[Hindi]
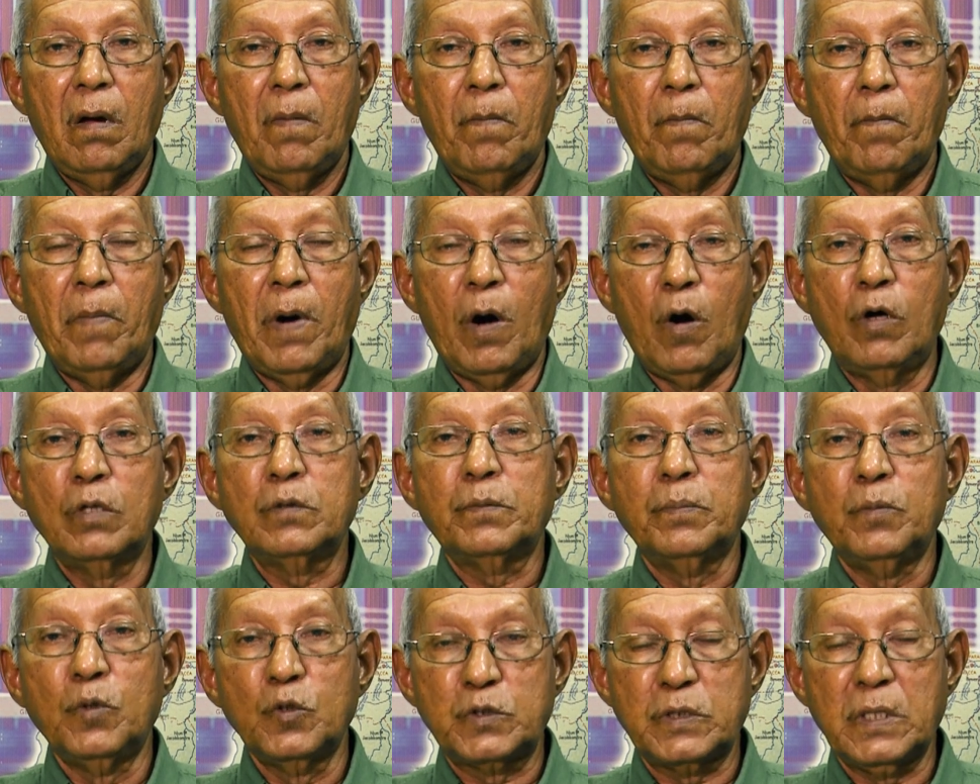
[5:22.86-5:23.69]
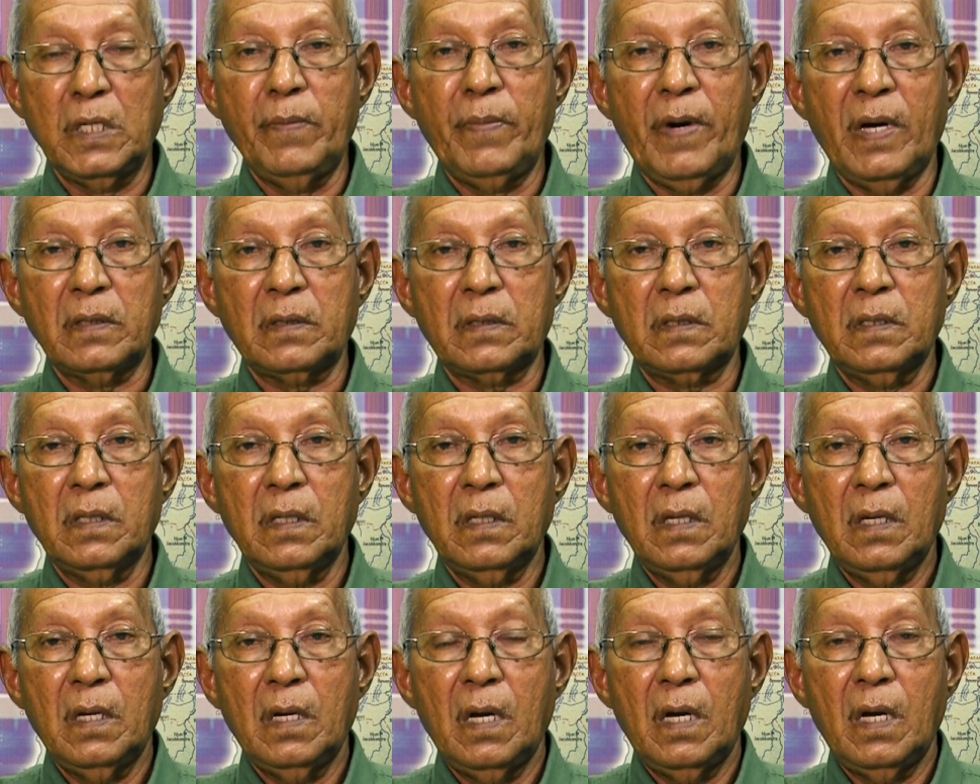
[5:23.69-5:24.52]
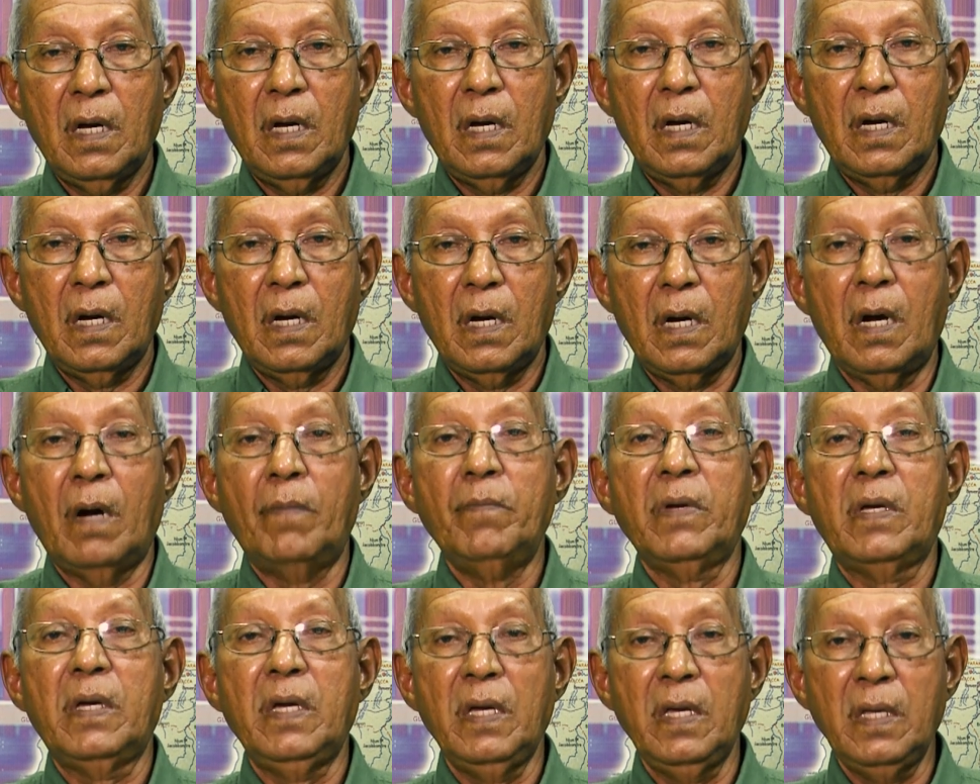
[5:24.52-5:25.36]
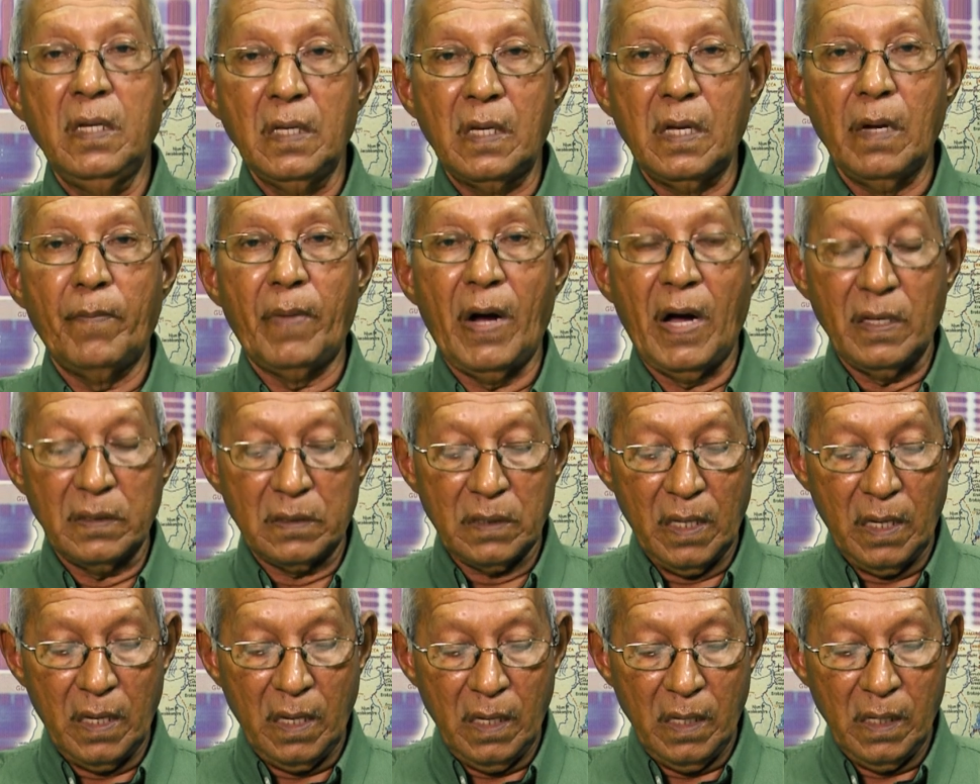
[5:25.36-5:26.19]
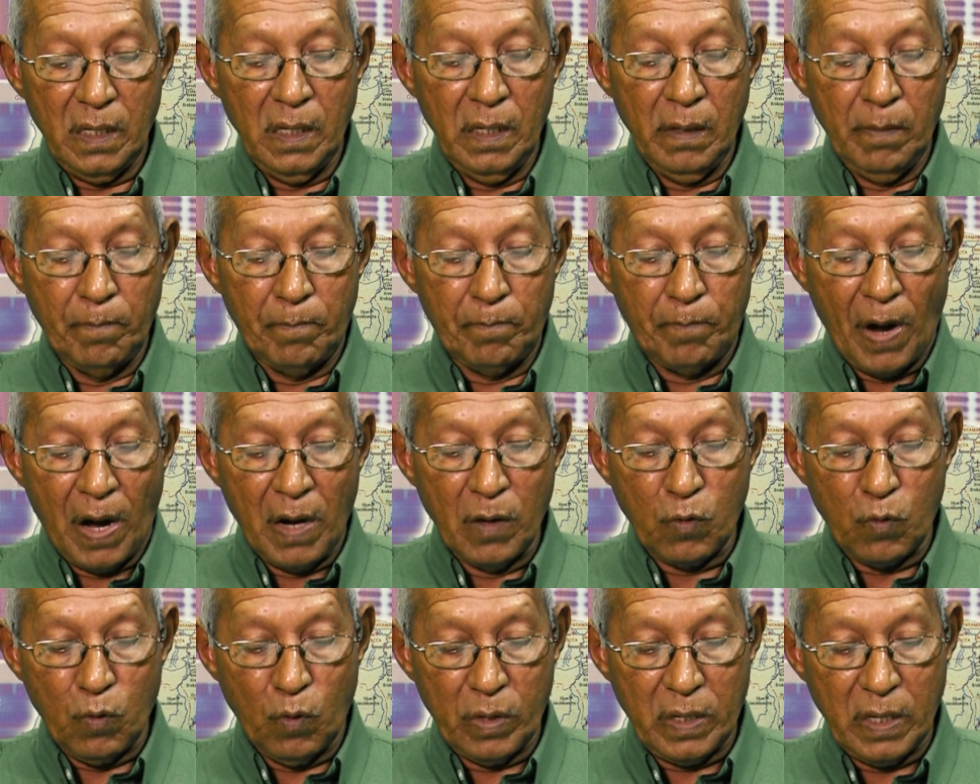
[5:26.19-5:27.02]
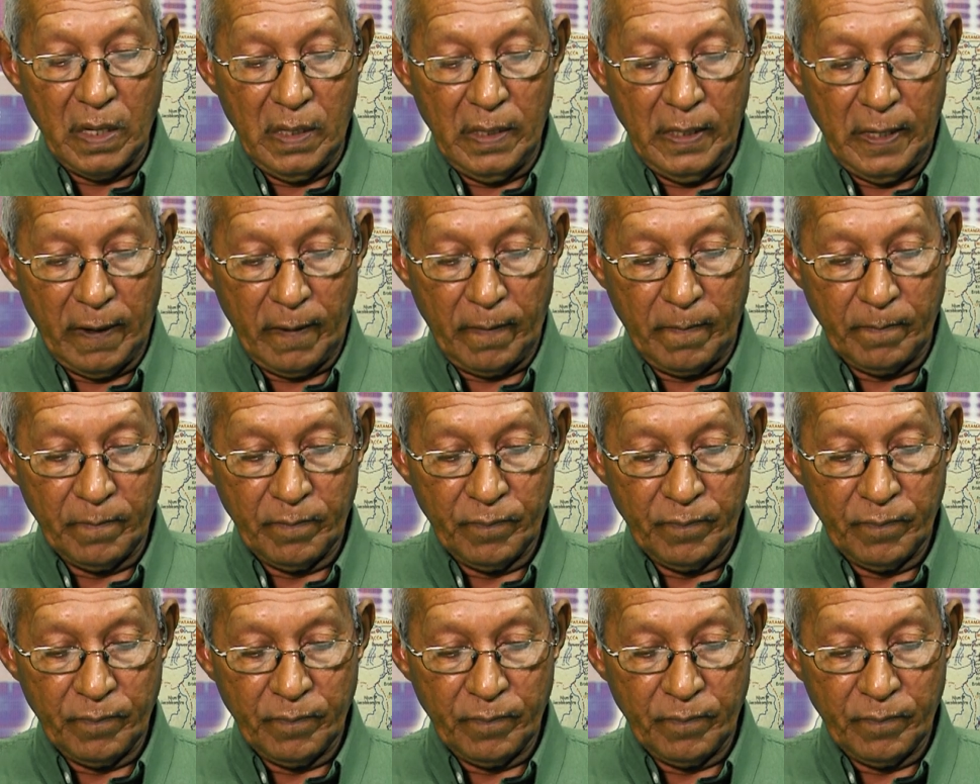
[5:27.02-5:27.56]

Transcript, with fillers: बहुत मुसीबत गमगीन के बात है इन बैंकों के लिए